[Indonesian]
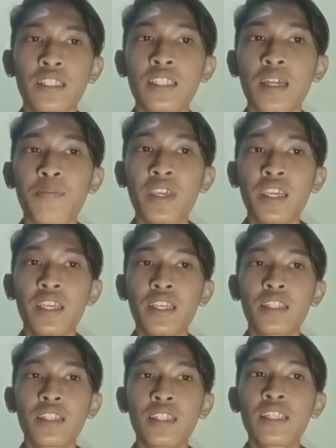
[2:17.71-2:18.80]
tetapi
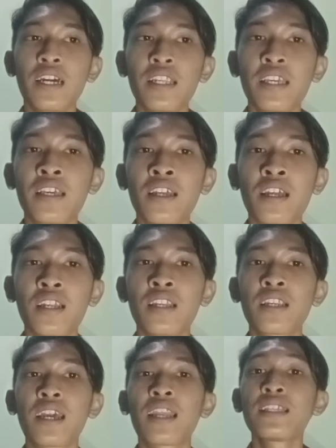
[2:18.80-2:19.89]
tidak diikrarkan
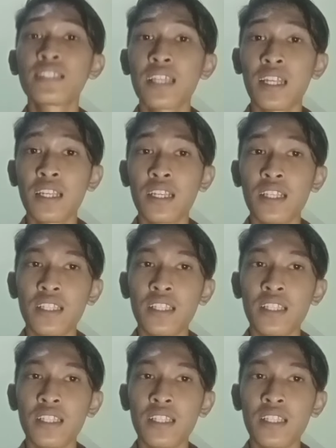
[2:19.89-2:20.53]
dengan lisan,